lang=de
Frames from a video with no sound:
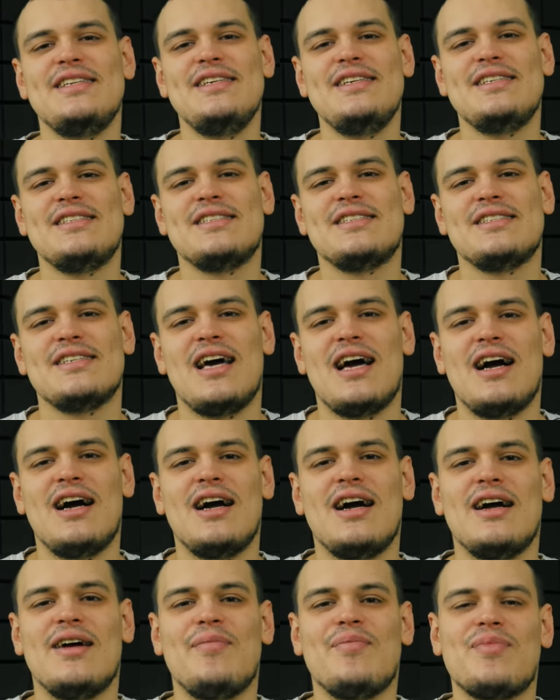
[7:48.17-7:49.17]
nicht
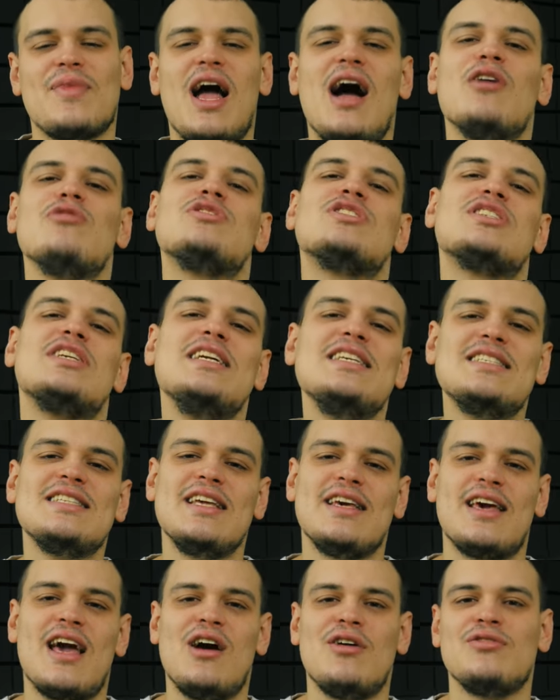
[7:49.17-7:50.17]
ähm,
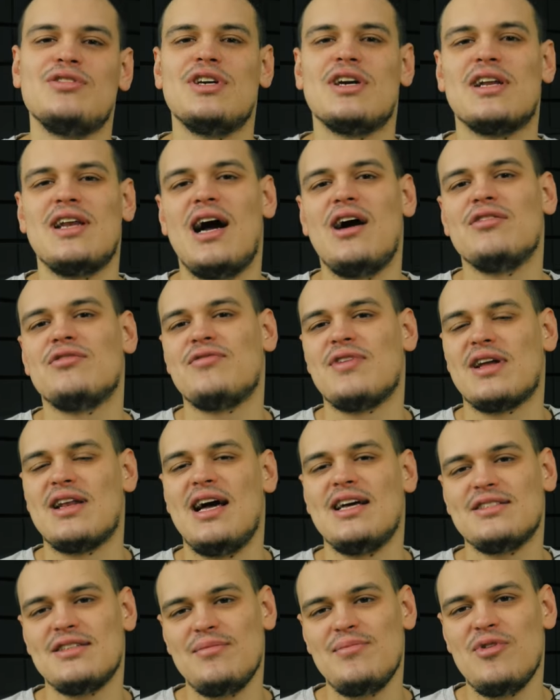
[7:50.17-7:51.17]
ausschließlich auf die Cloud
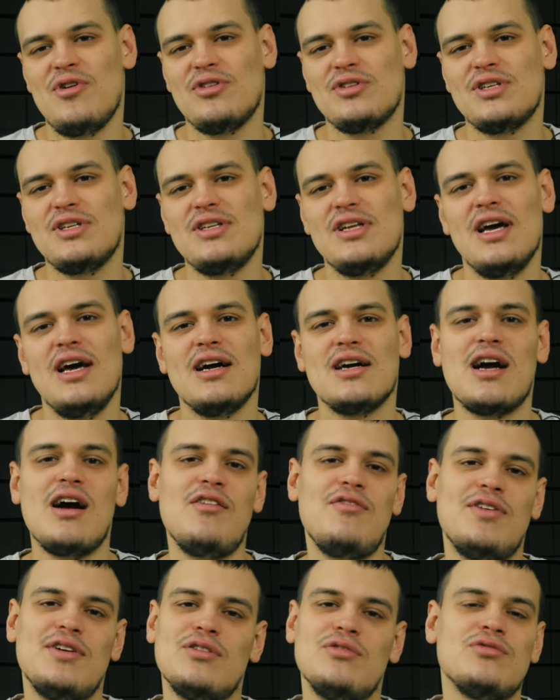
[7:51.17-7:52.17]
verlassen möchten,
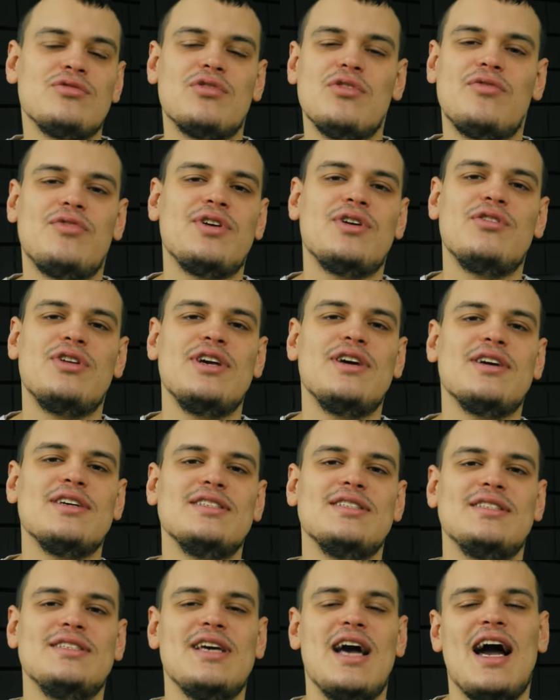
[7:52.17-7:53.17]
kaufen und
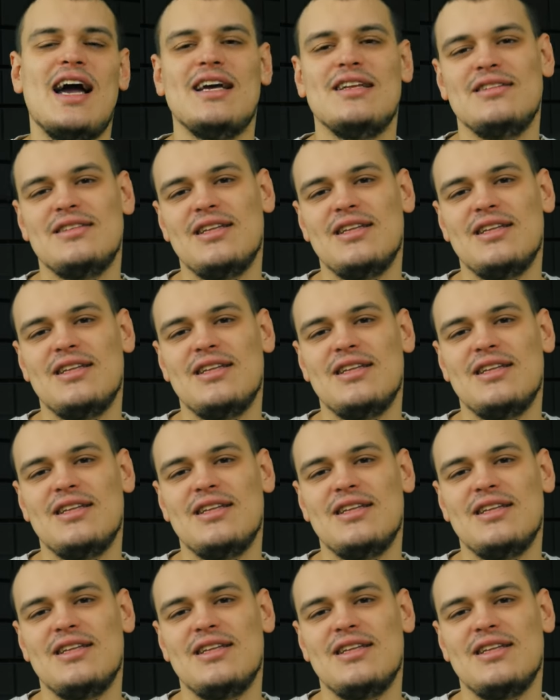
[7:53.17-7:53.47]
konfigurieren Sie ein